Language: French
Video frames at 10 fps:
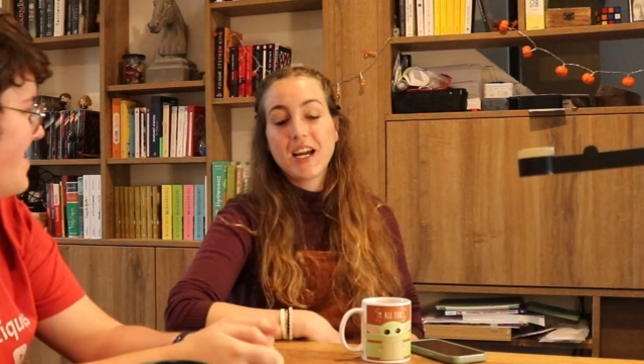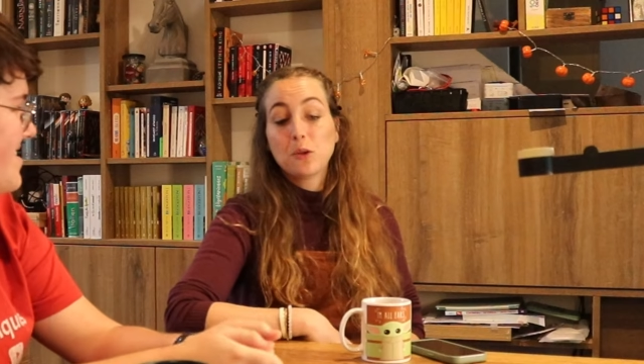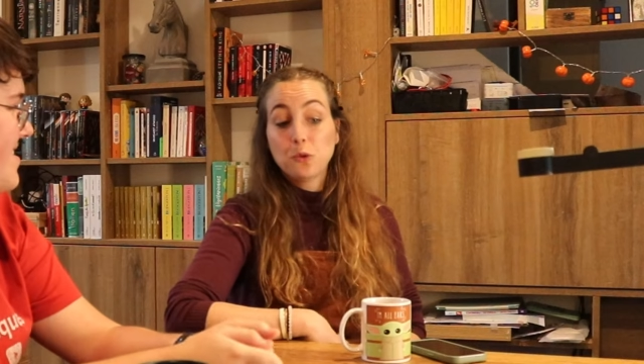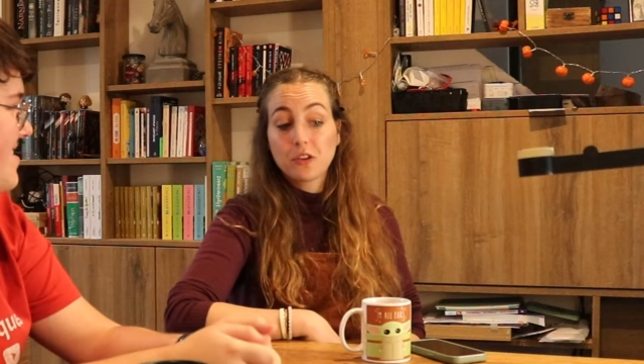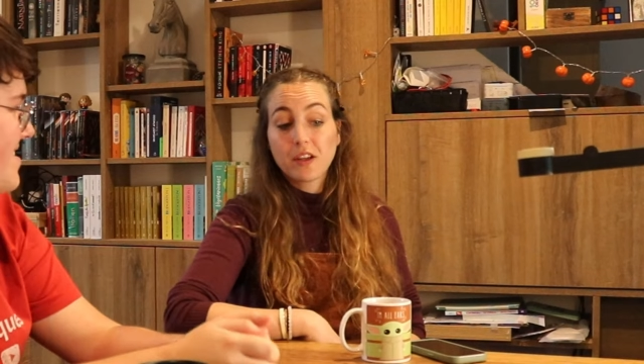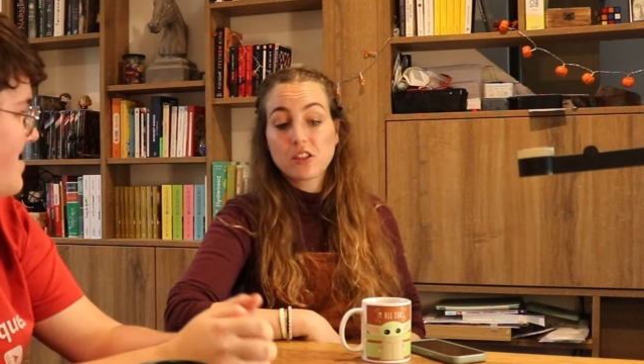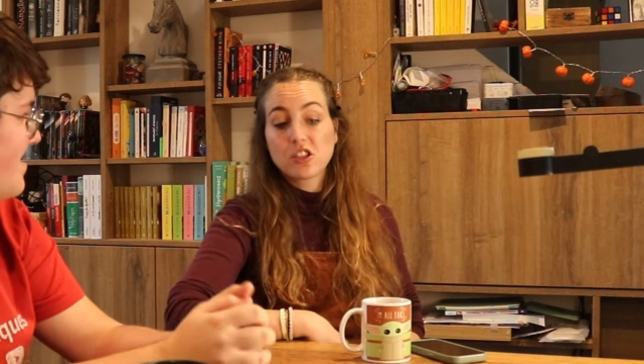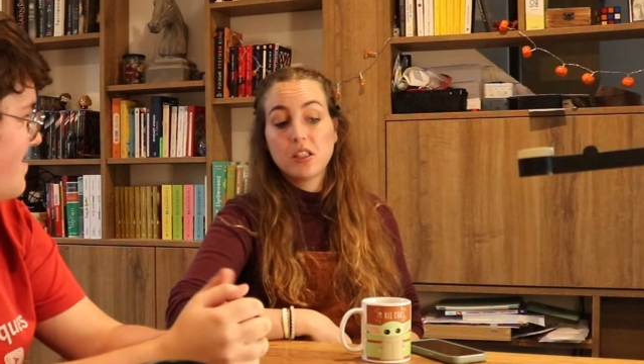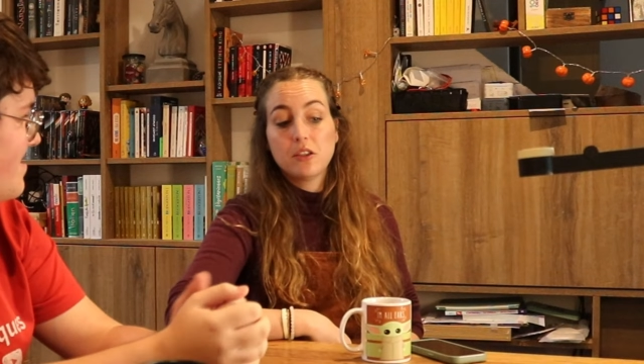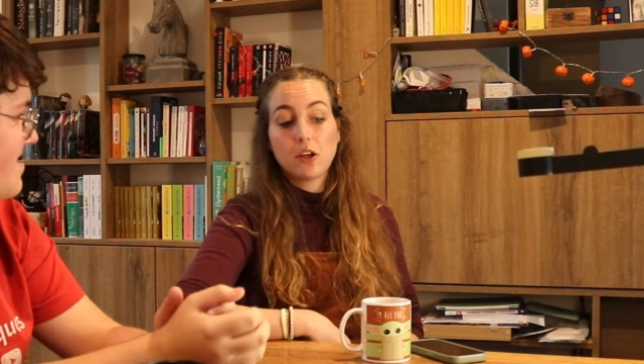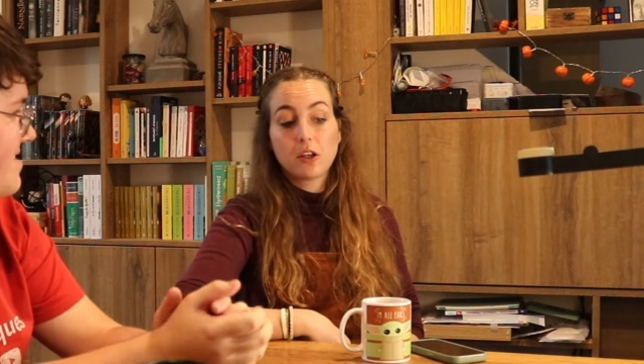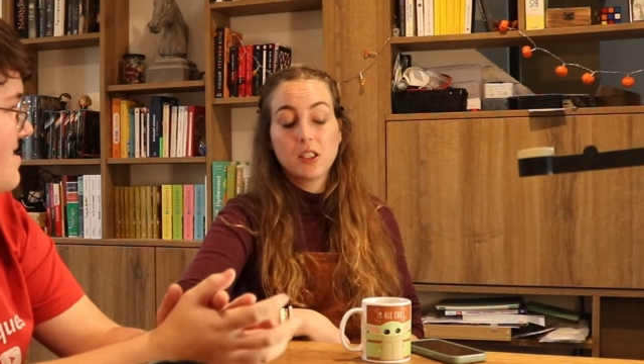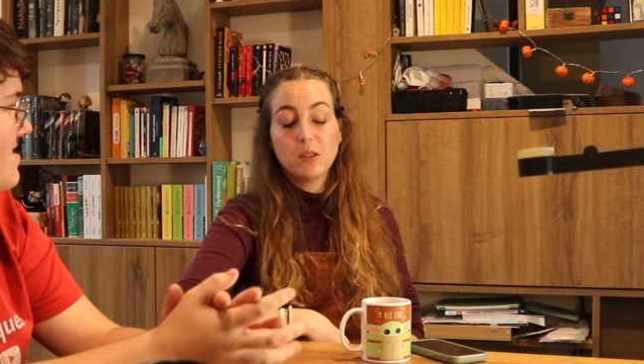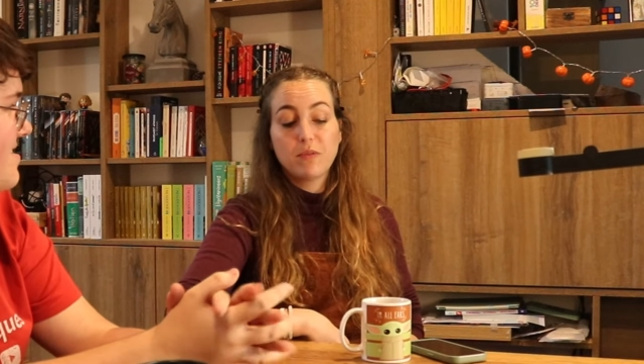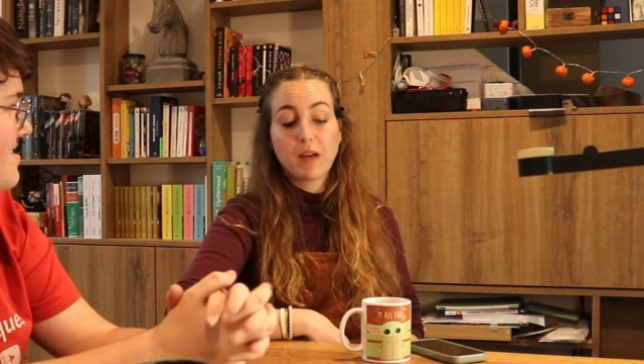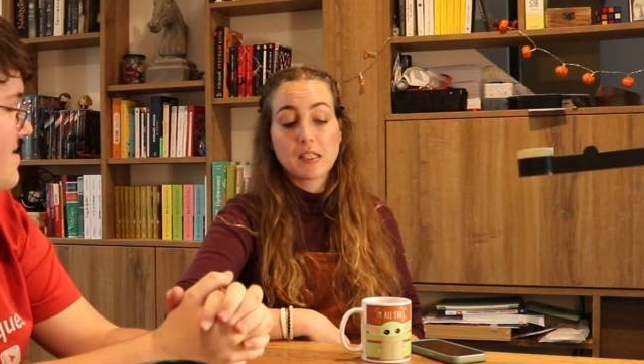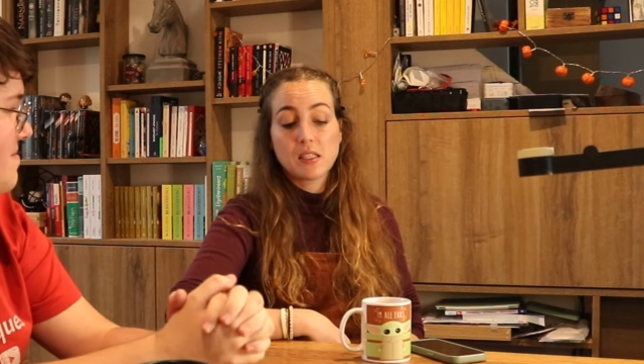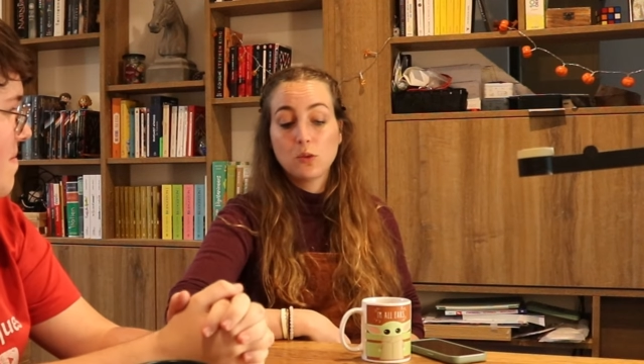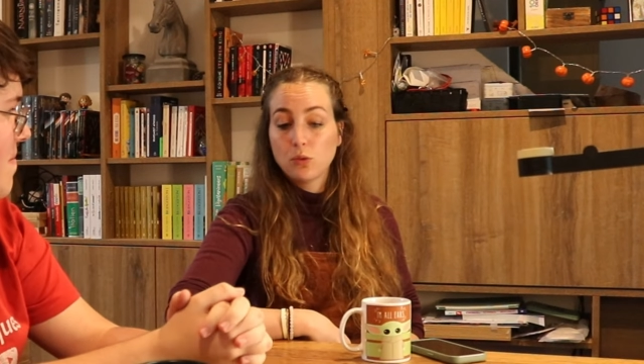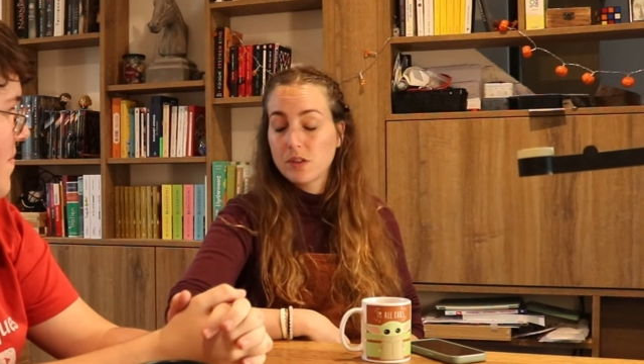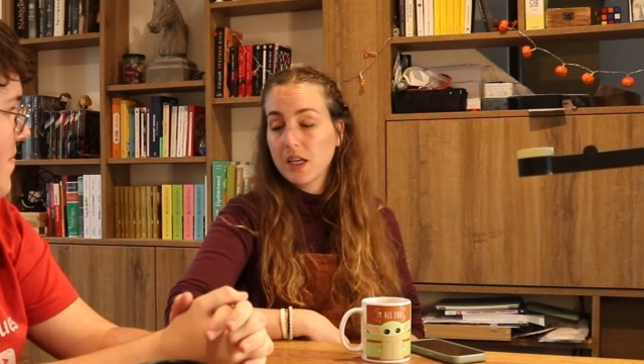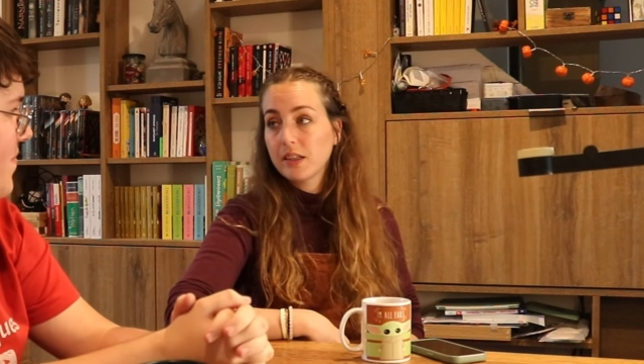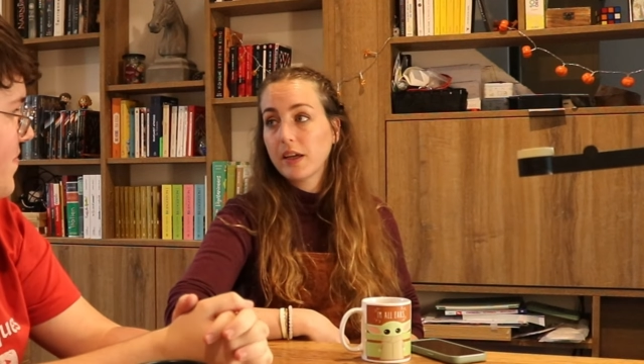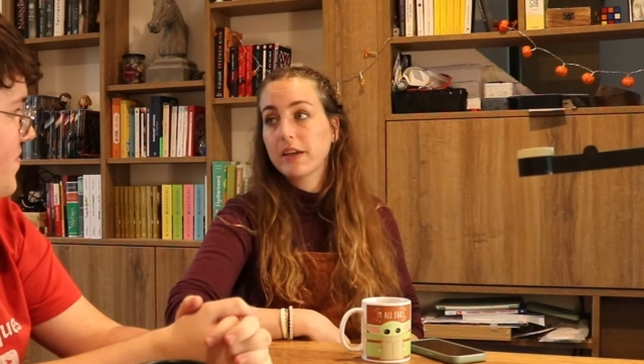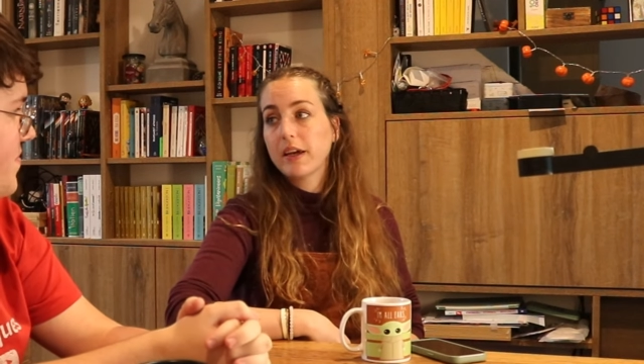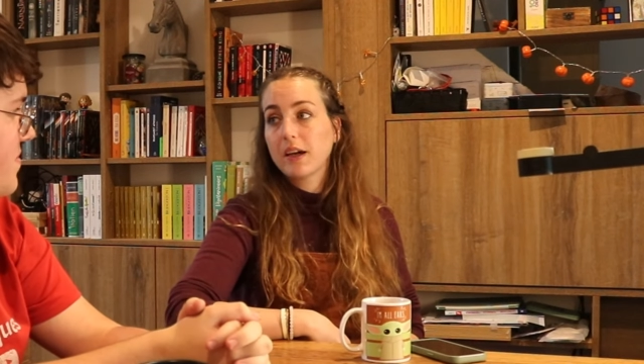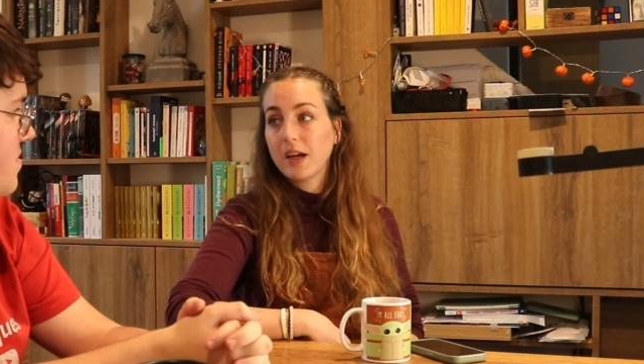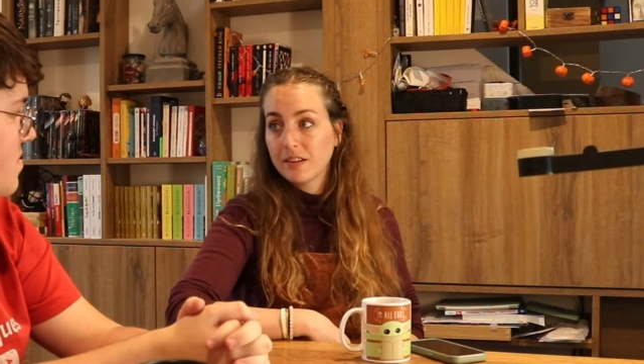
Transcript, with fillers: Il y a un autre ingénieur qui passait toute sa carrière